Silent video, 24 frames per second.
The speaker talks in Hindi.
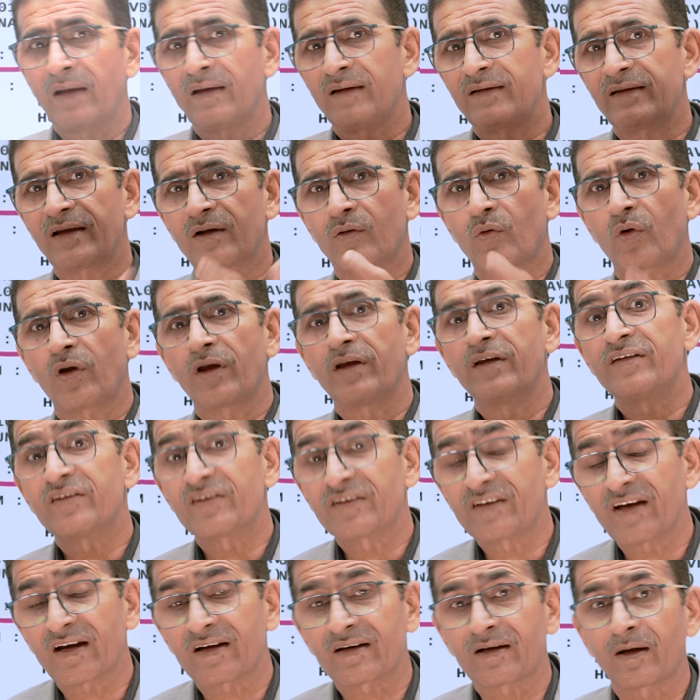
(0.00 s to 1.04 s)
लीजिए कोई
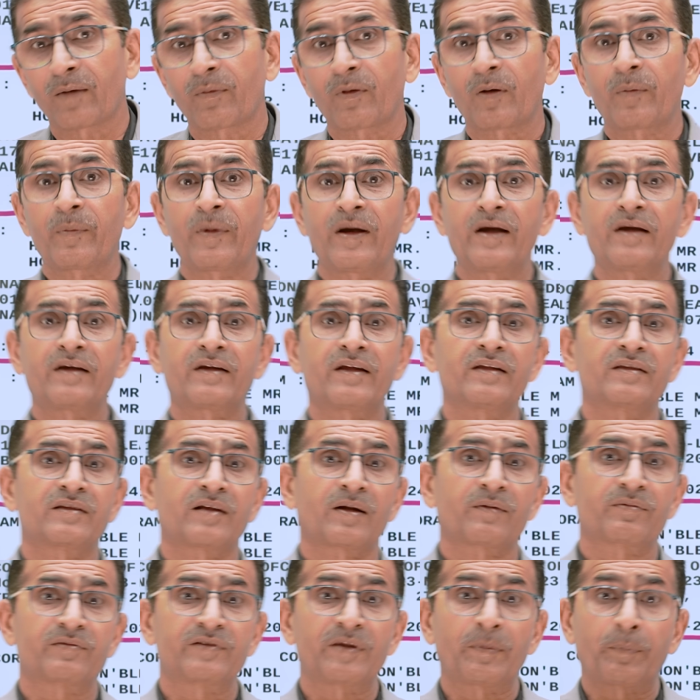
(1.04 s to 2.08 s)
स्टेट गवर्नमेंट की
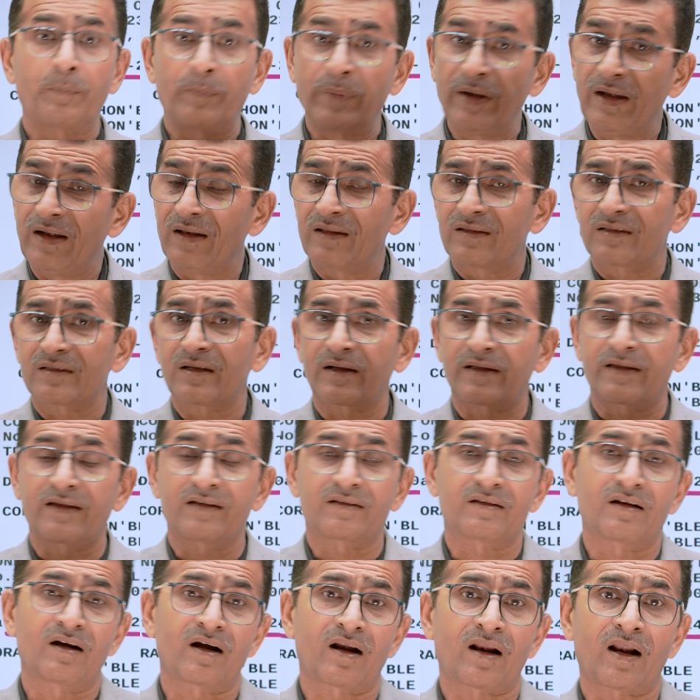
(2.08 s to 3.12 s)
तरफ से पीड़ित का
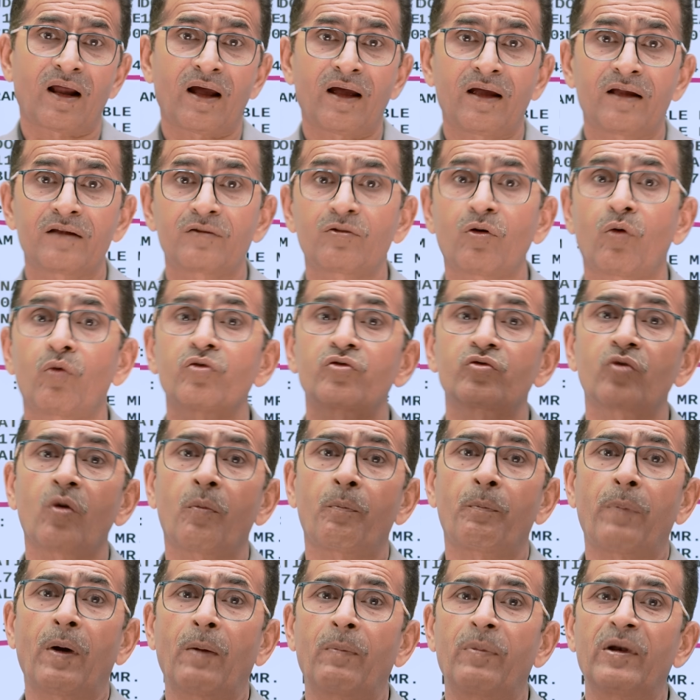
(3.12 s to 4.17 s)
केस लड़ रहा है तो उसको
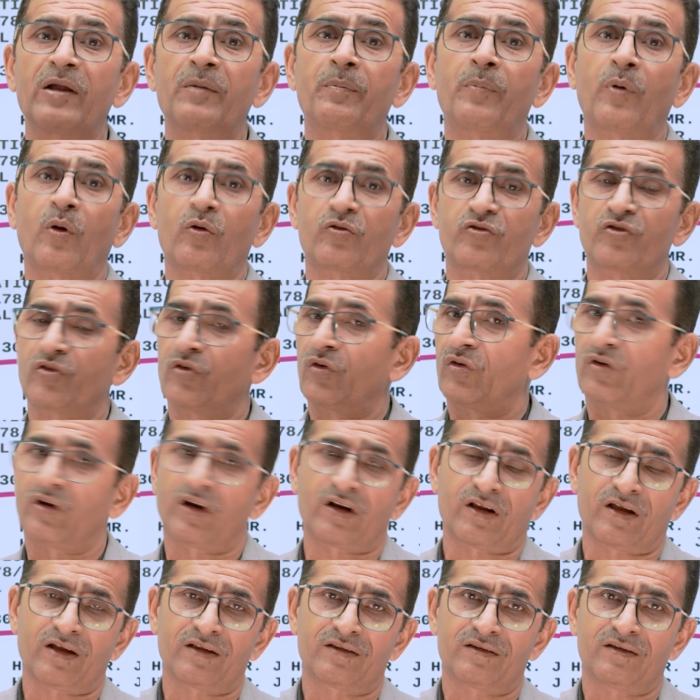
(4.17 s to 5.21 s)
पब्लिक प्रोसिक्यूटर
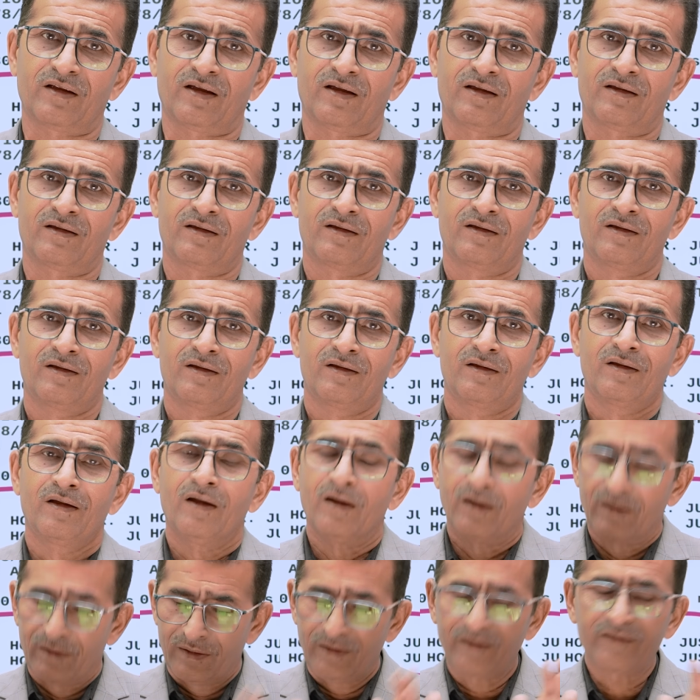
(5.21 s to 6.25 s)
कहते हैं
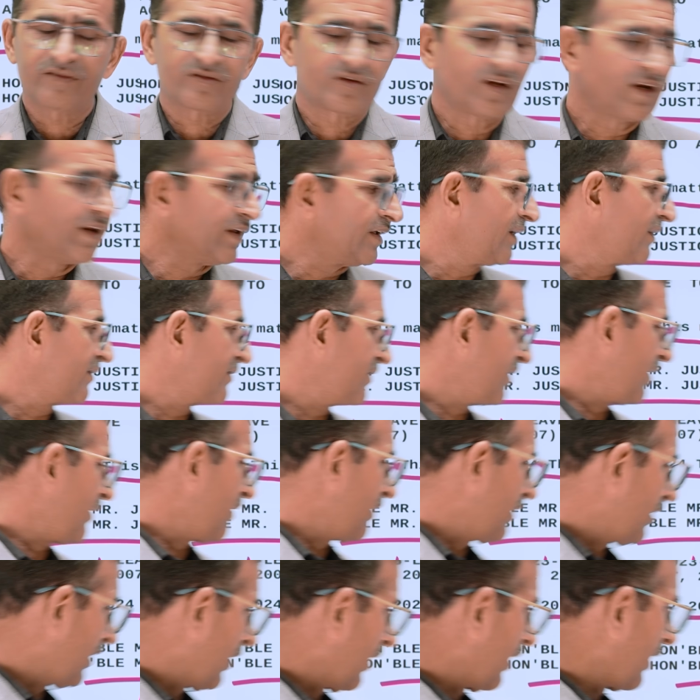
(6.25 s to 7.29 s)
इस तरीके से
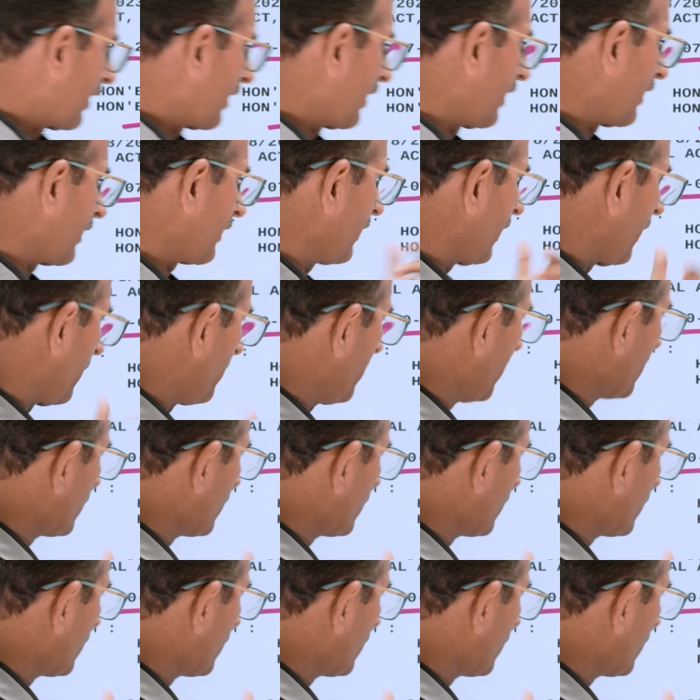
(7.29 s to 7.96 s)
अलग अलग नाम है